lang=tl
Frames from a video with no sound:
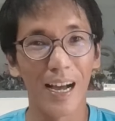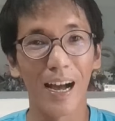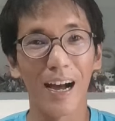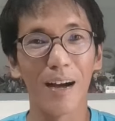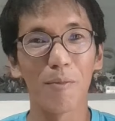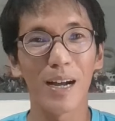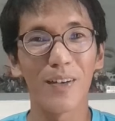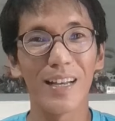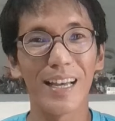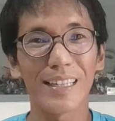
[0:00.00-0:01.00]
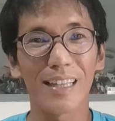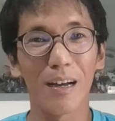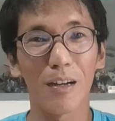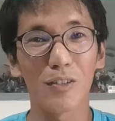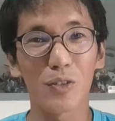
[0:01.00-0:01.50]
Uh, ah, bago ang lahat,
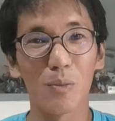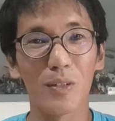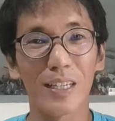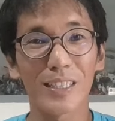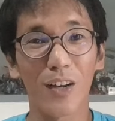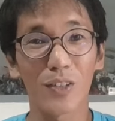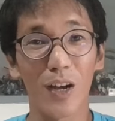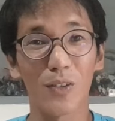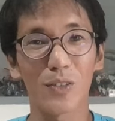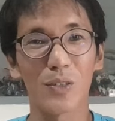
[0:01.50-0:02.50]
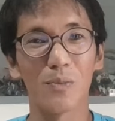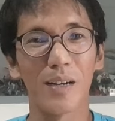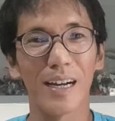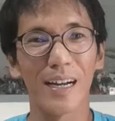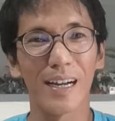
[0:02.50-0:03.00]
uh, gusto ko muna i-shout out yung
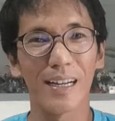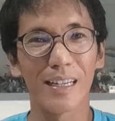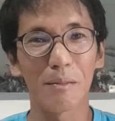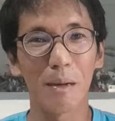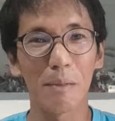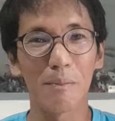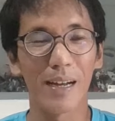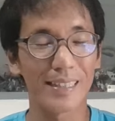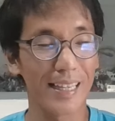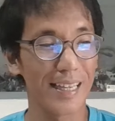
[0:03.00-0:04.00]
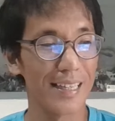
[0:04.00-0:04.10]
mga nagpapabate.